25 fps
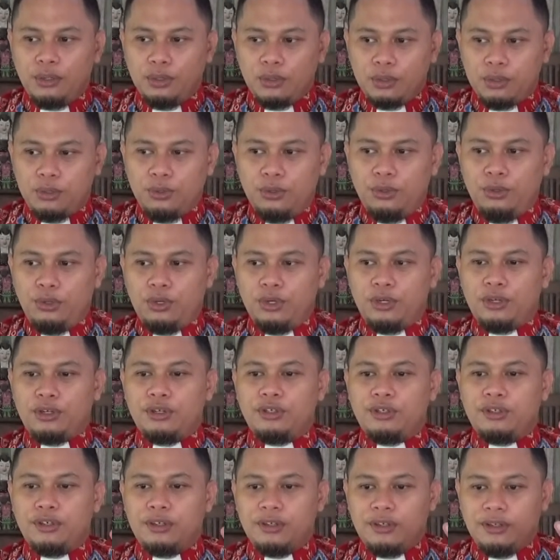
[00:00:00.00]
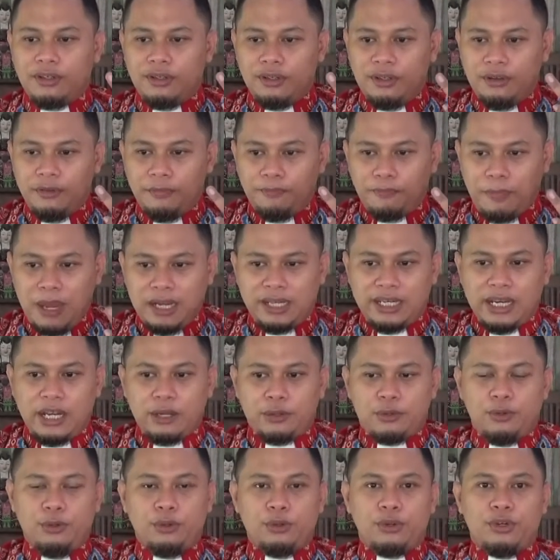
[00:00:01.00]
gunung,
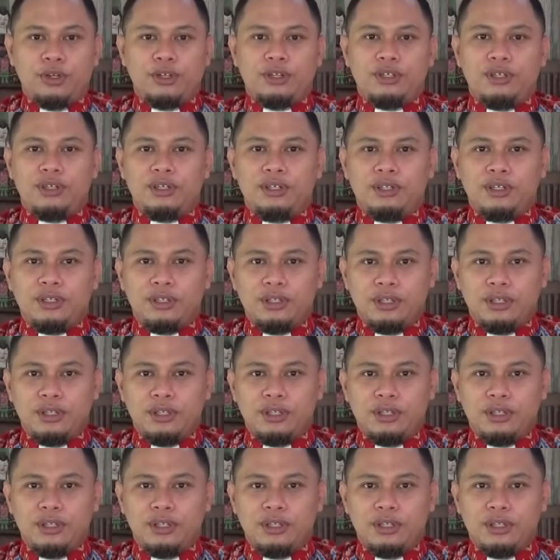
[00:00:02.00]
padang gurun,